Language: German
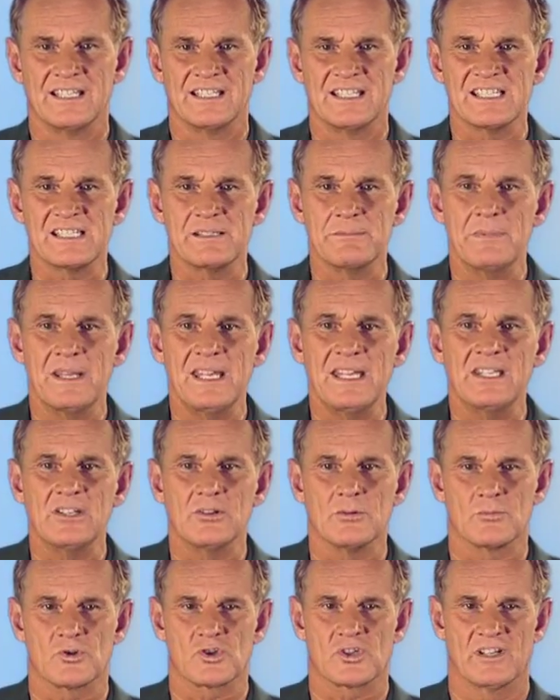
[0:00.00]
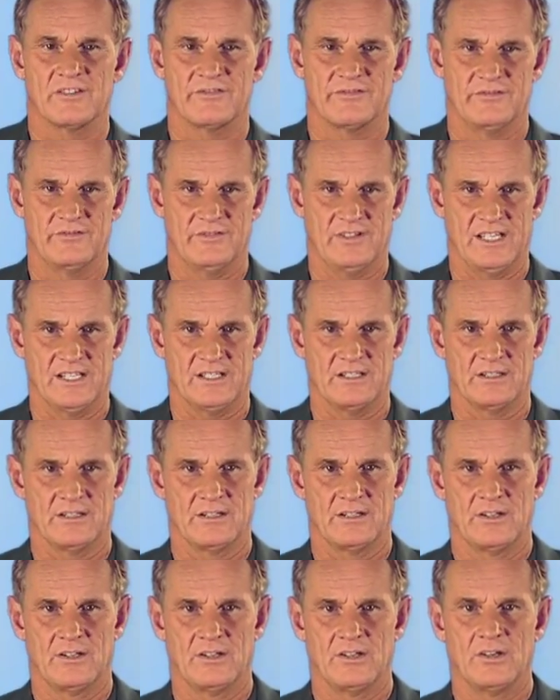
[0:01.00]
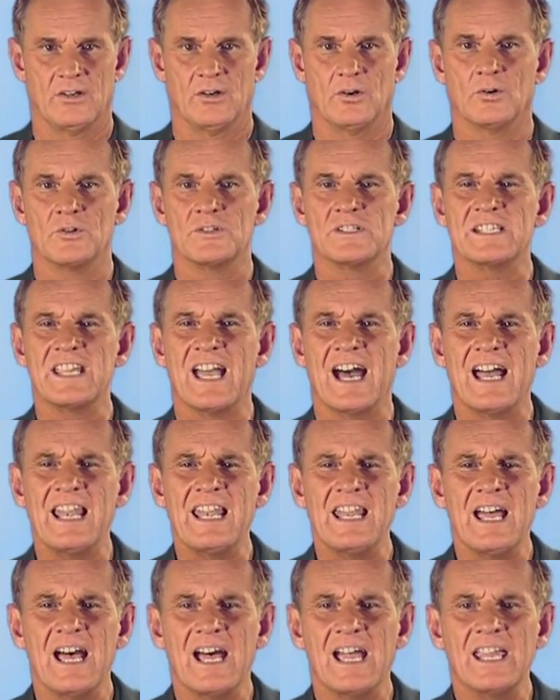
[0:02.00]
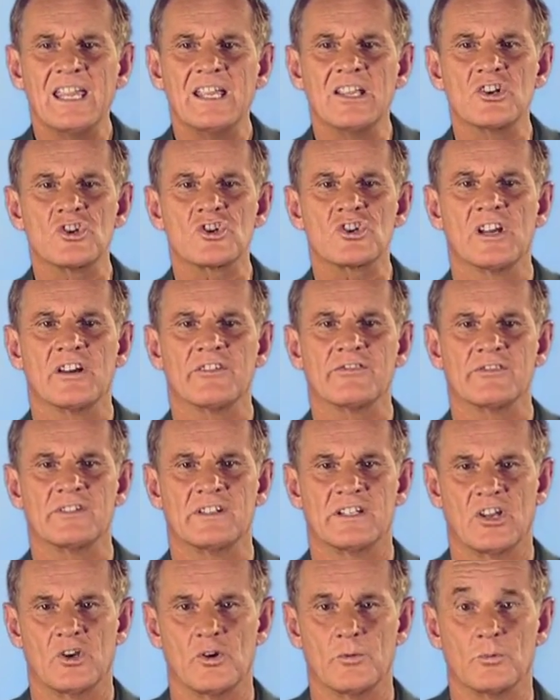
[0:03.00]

des Mediums schaffen werden und Sie alle Eigenschaften der